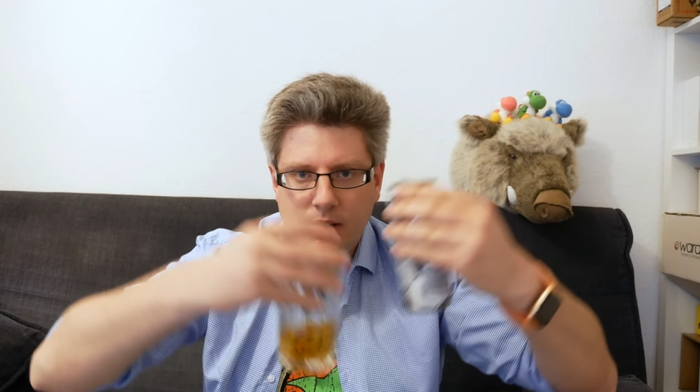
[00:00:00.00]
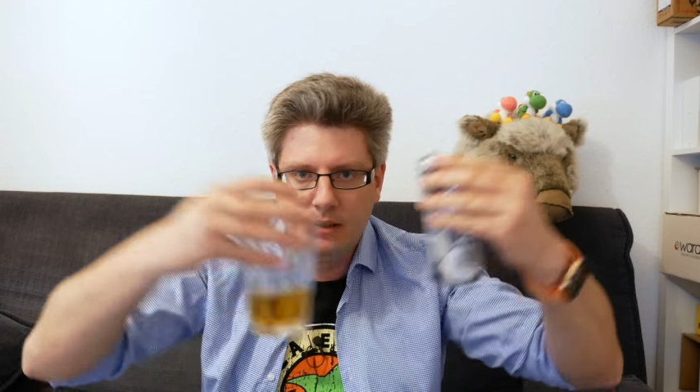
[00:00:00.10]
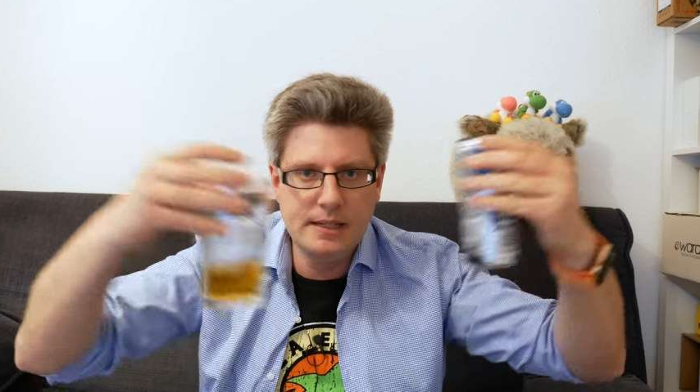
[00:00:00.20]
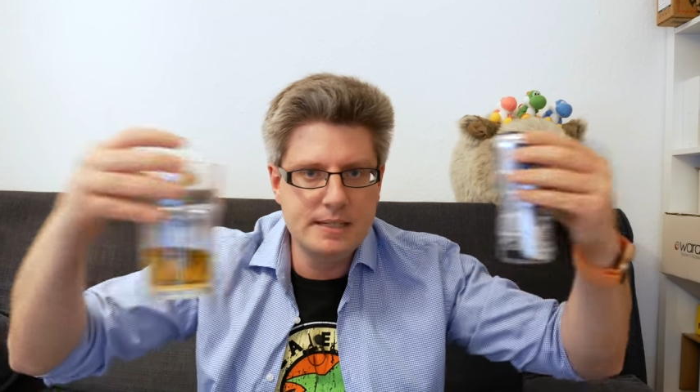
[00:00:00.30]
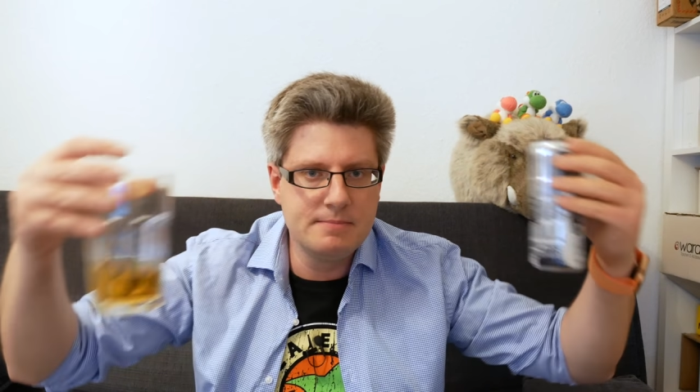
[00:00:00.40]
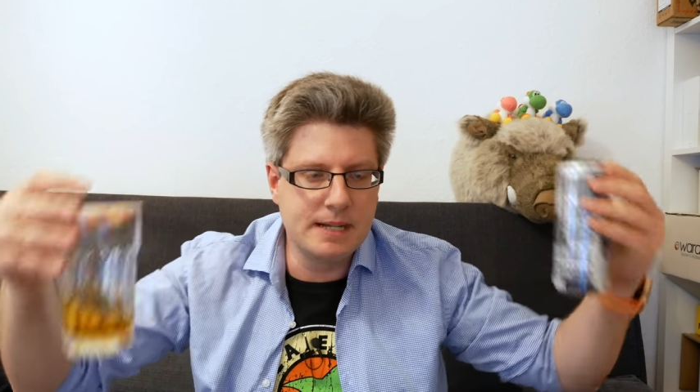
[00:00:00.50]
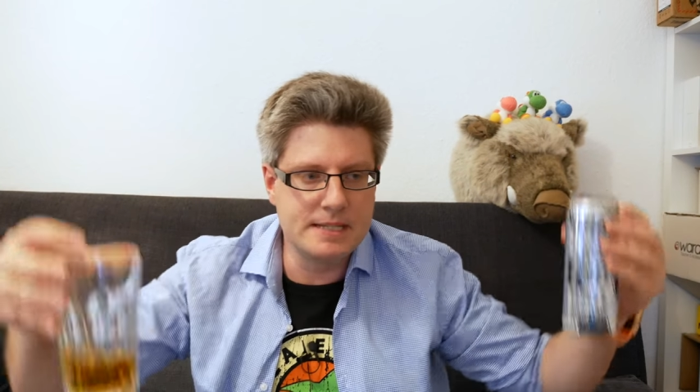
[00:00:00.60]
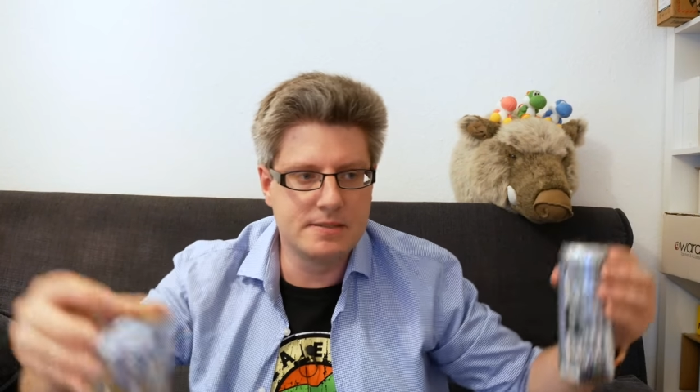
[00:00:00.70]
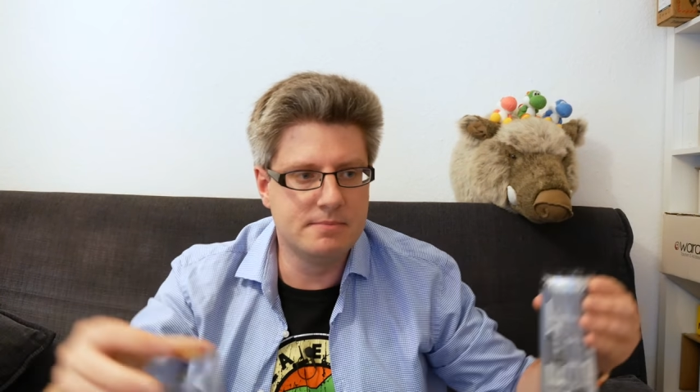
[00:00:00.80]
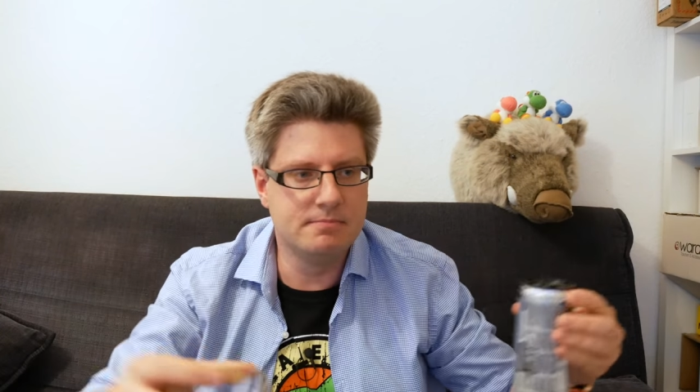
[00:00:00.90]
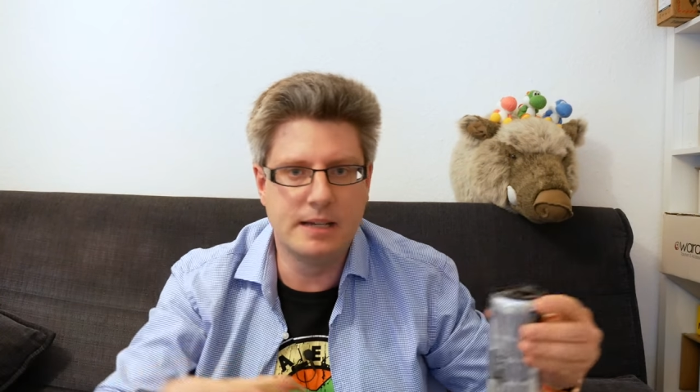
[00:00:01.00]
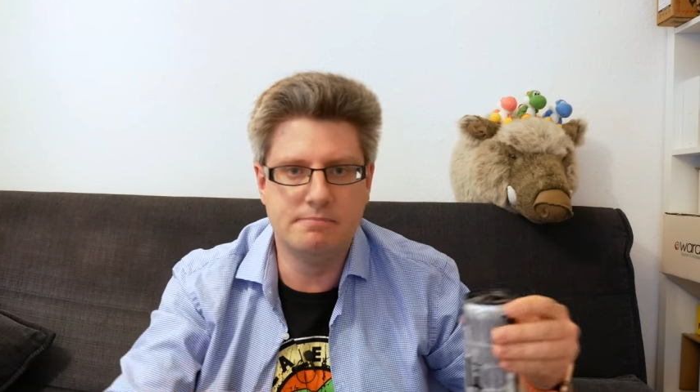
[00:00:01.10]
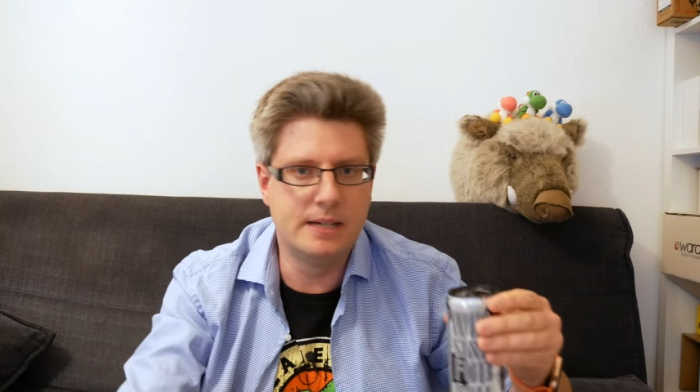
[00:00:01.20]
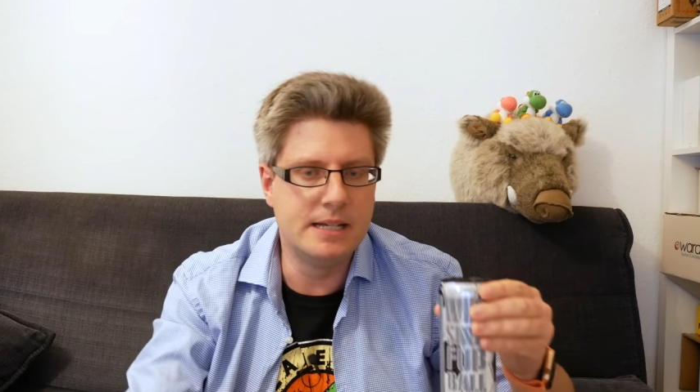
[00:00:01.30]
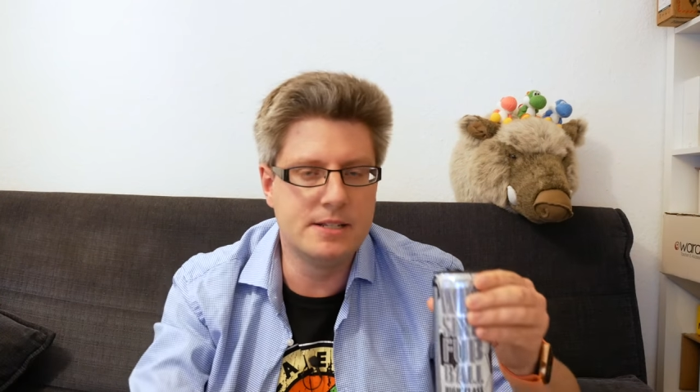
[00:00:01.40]
in diesem ganzen
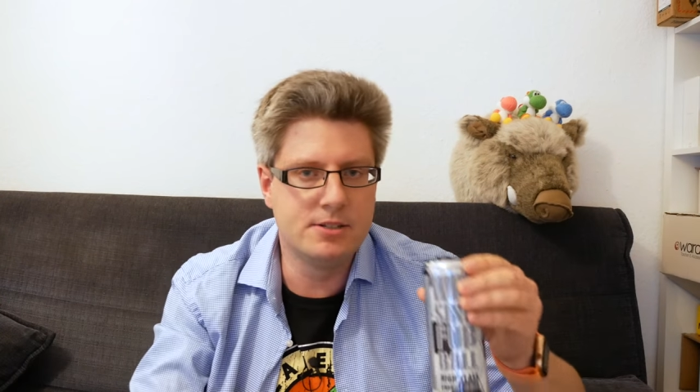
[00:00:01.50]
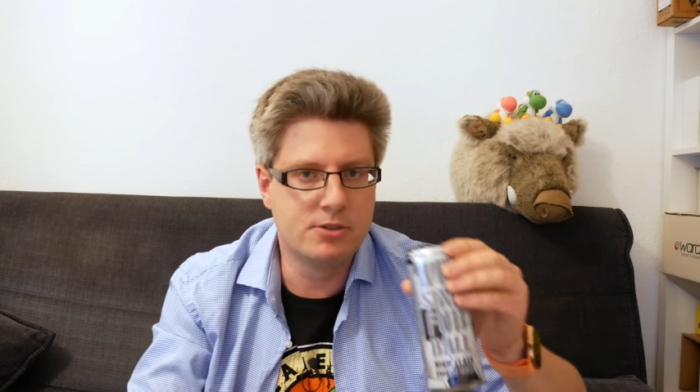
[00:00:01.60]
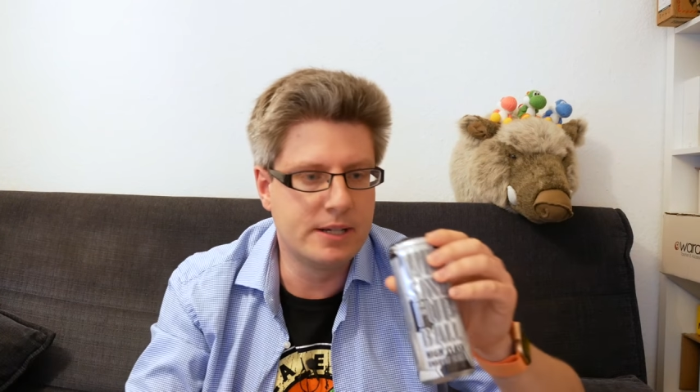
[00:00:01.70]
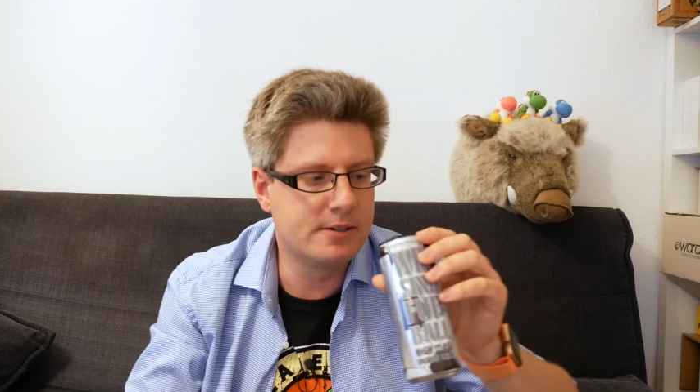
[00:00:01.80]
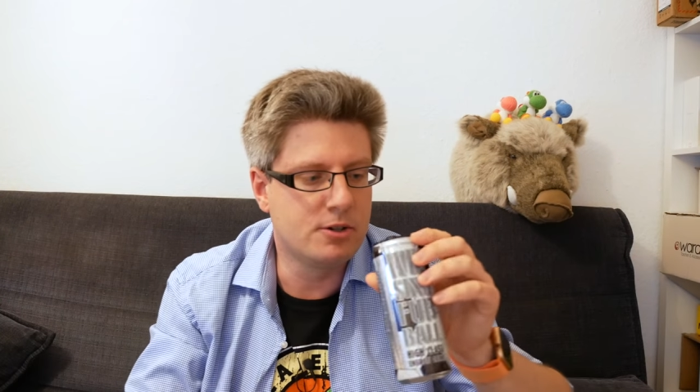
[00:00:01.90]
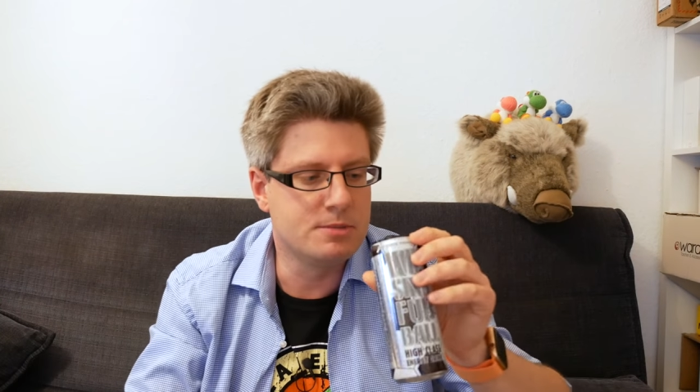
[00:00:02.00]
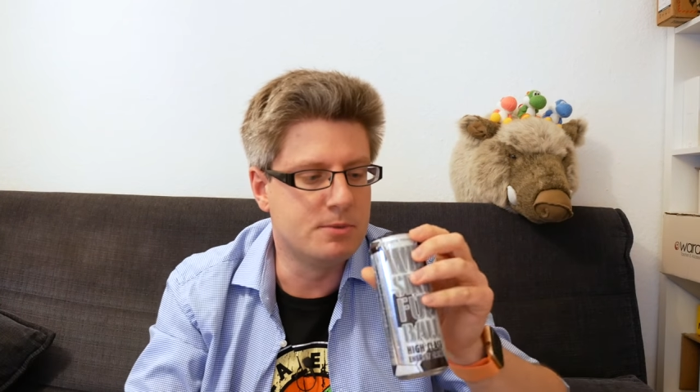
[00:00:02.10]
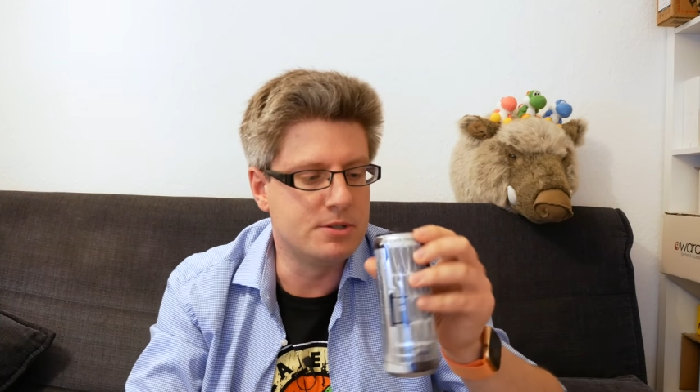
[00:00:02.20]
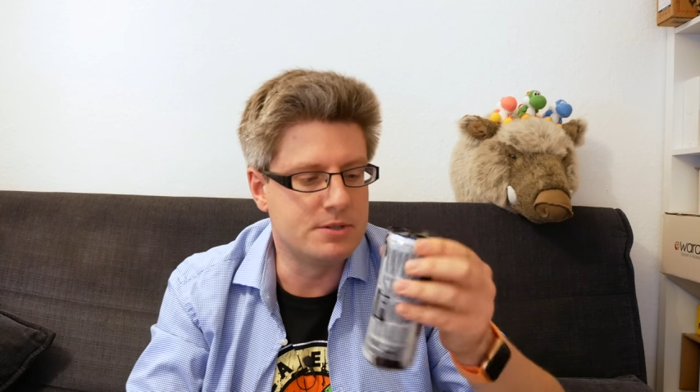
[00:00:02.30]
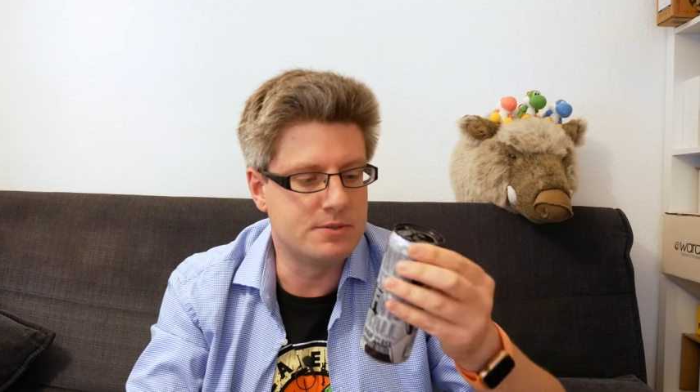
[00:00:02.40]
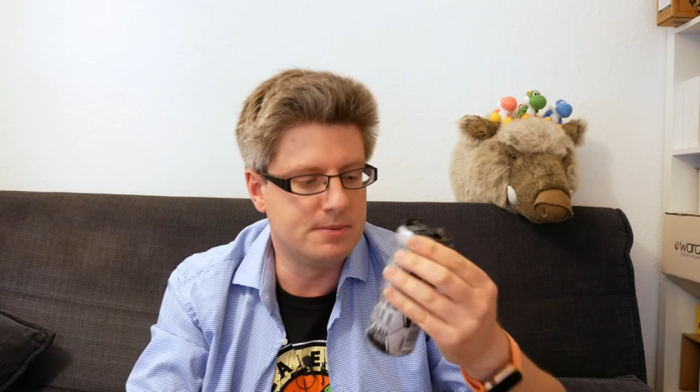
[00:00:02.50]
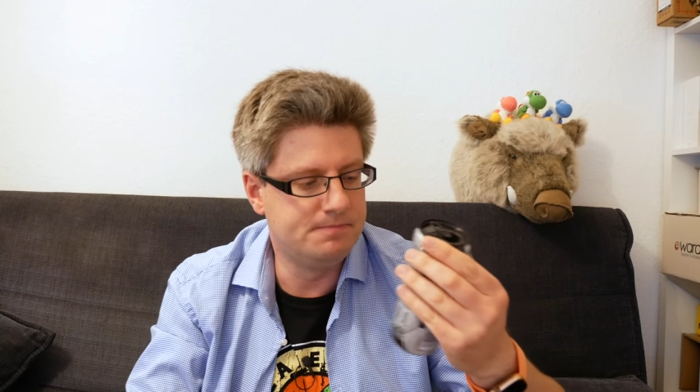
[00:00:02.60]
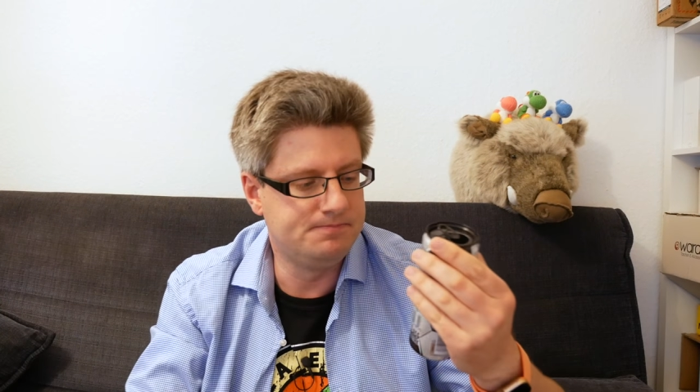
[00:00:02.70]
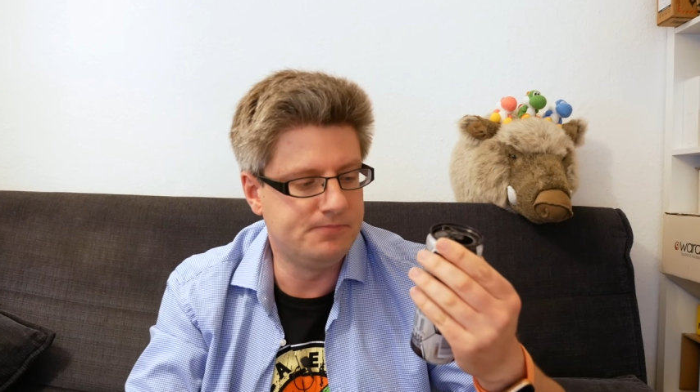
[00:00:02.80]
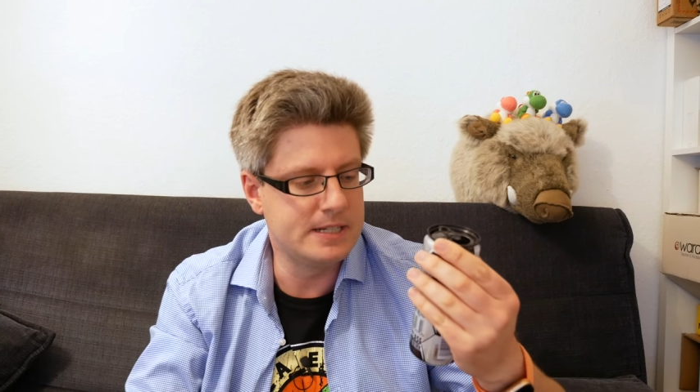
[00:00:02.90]
Energy Drink Kosmos
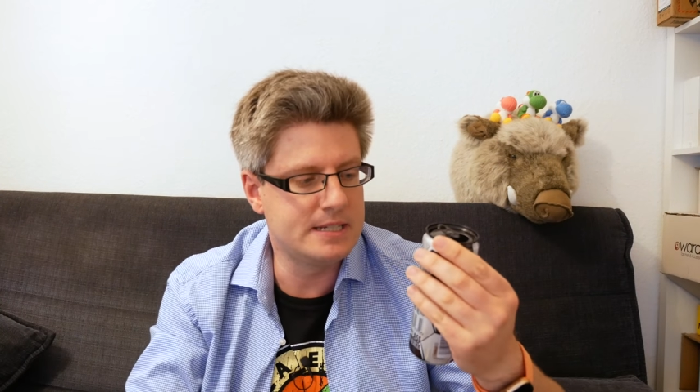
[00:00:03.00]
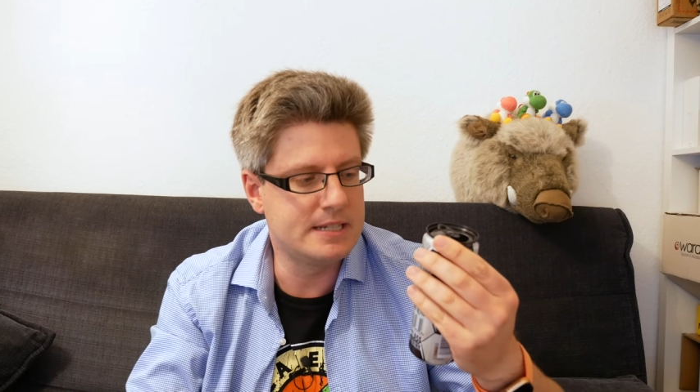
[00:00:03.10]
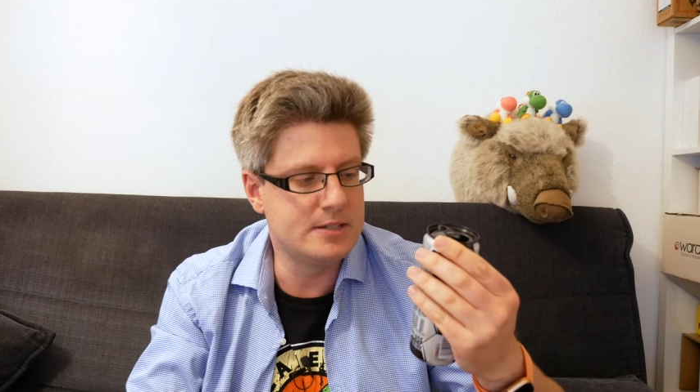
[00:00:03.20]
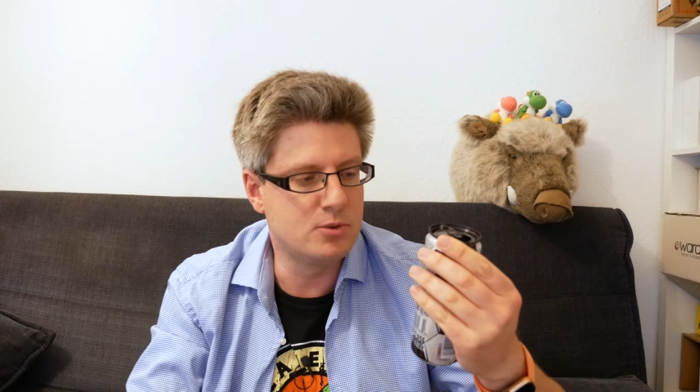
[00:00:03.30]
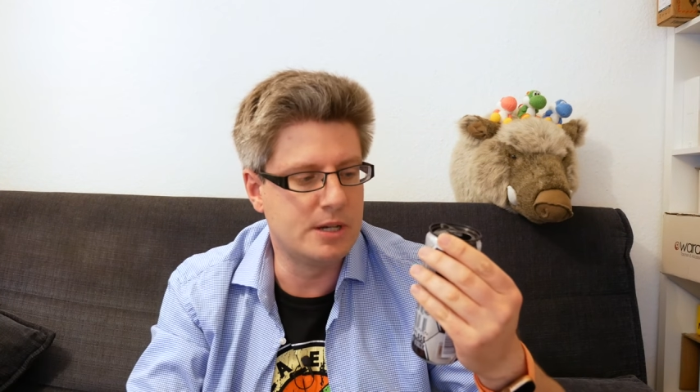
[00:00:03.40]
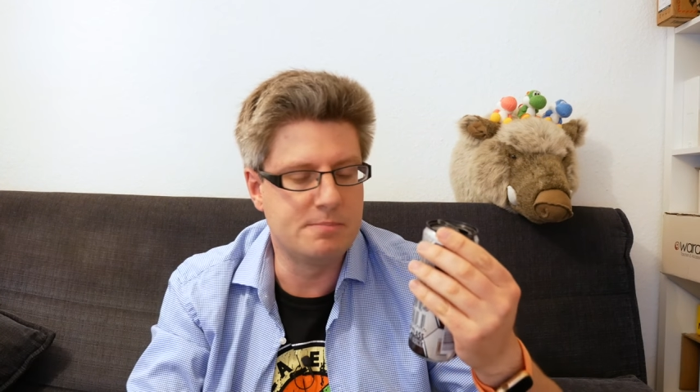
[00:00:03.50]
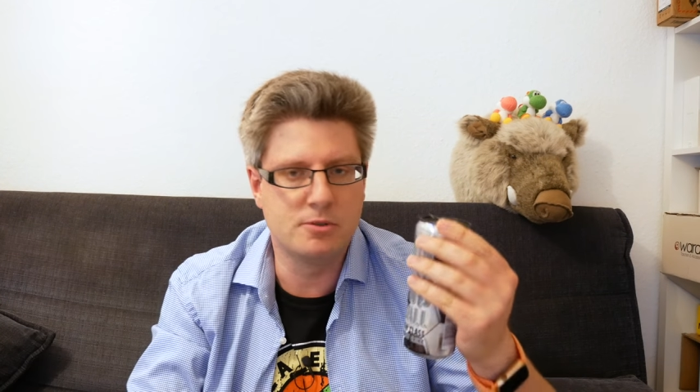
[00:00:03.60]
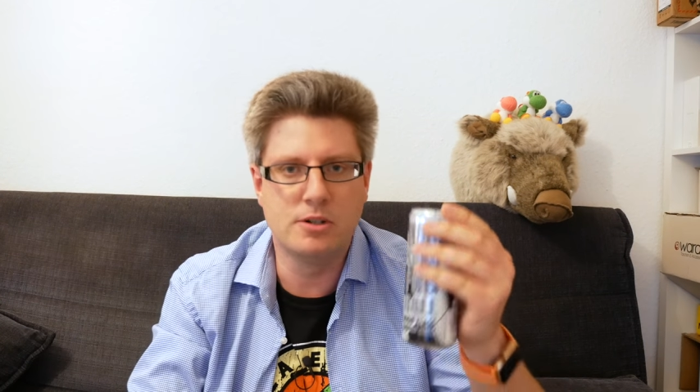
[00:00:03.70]
was es ja so gibt.